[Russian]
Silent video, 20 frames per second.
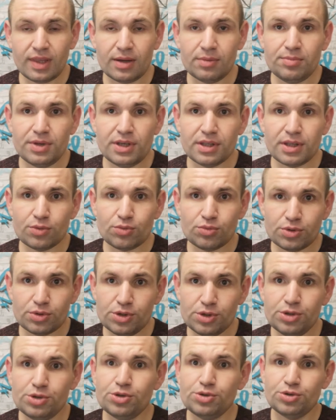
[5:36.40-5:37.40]
мне дадут
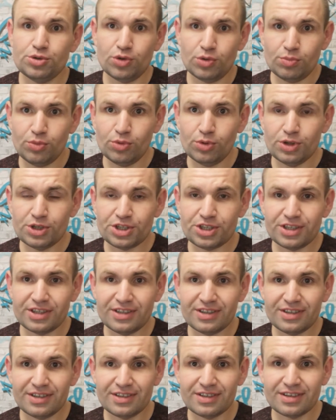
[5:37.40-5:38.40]
еще
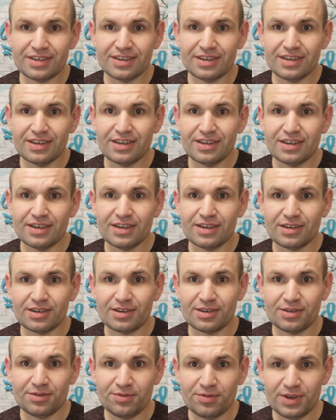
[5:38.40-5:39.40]
больше
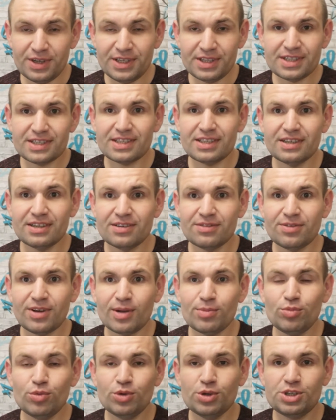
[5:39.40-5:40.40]
влиться в
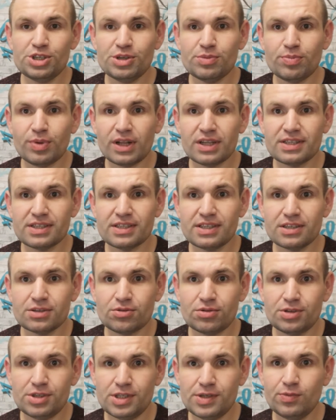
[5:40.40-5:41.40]
рабочий процесс. То
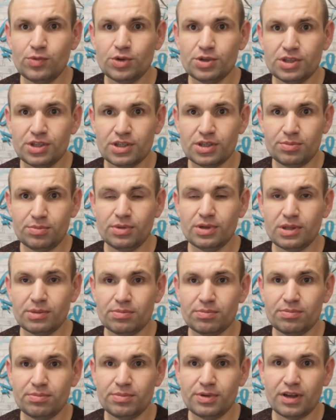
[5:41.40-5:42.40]
есть сегодня это было
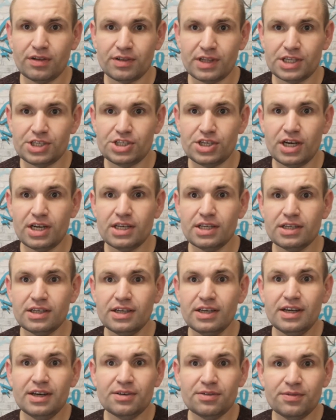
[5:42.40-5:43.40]

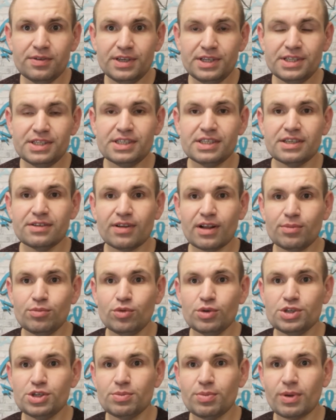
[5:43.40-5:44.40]
первоначальное влитие в
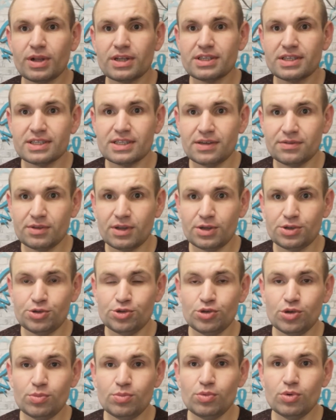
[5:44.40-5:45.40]
рабочий процесс, завтра
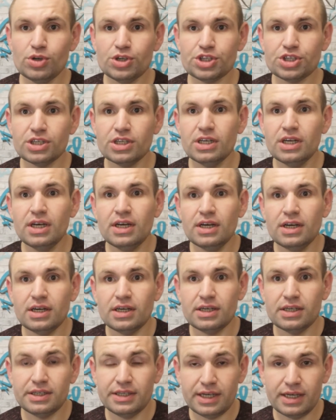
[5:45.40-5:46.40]
еще больше.
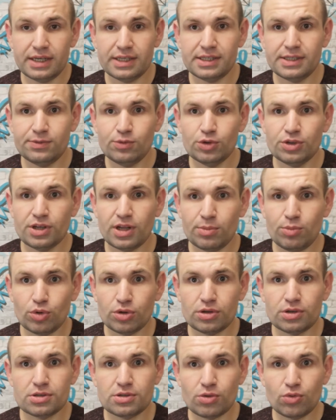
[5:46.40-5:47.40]
А, я сегодня
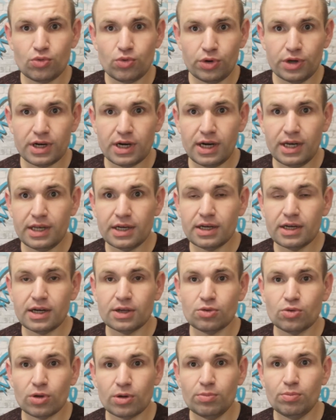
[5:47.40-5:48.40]
работал с другой коллегой,
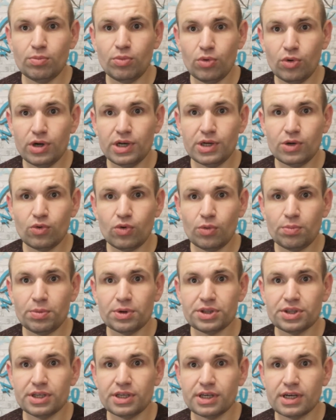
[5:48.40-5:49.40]
которая более
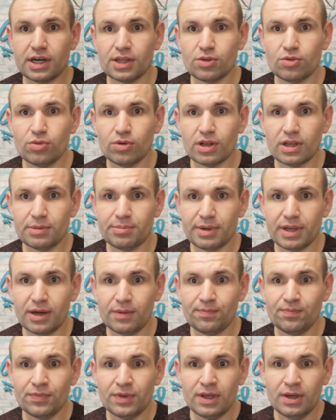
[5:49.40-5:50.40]
опытная, которая
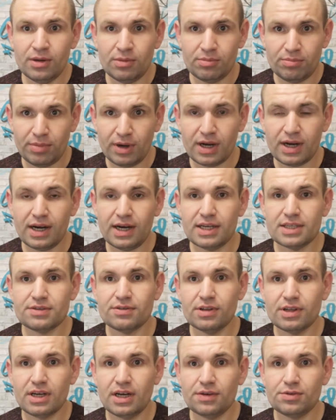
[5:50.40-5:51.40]
прям
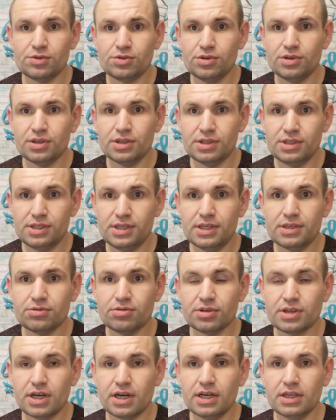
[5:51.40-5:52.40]
показывала, как все это
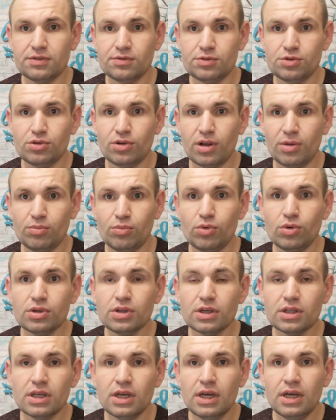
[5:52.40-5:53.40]
действует, как это все
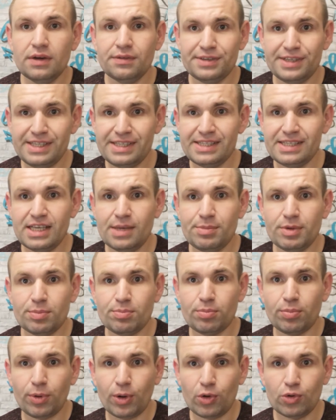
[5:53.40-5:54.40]
работает. В системе
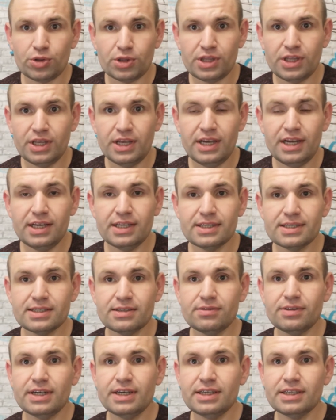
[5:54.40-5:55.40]
Protel
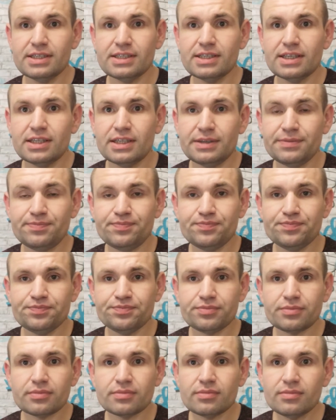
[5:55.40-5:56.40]
называется она.
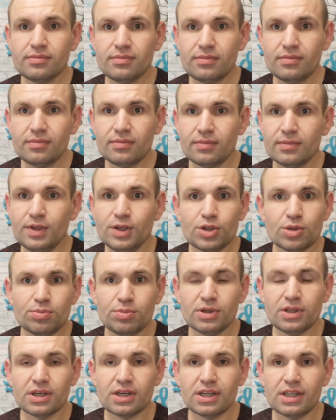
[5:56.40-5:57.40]
Мне Это
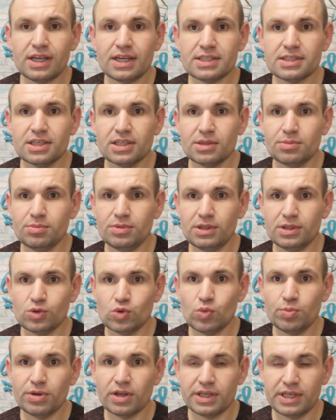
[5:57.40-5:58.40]
было классно, это было
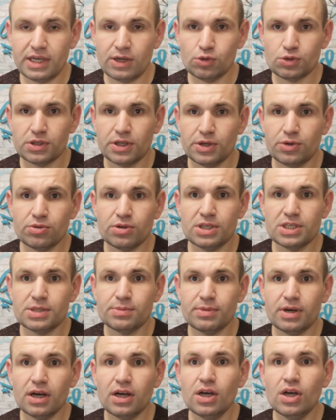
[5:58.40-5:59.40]
супер. Я узнаю для
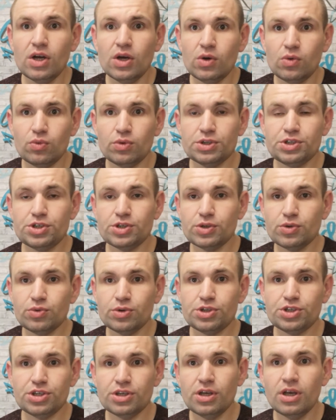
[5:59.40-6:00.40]
себя очень и
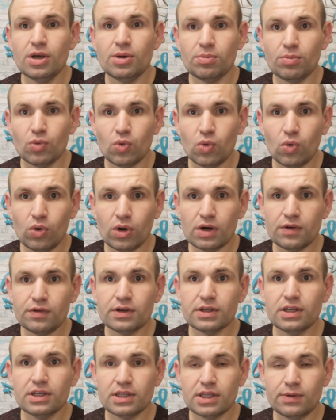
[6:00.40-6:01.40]
очень многого
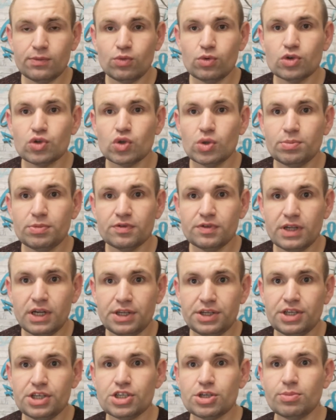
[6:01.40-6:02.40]
для того, чтобы в
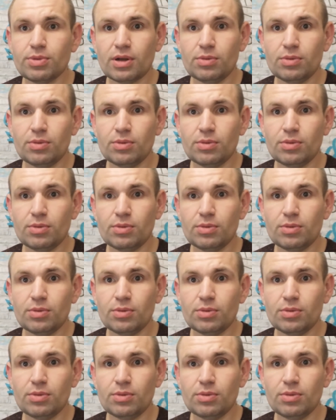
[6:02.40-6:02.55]
дальнейшем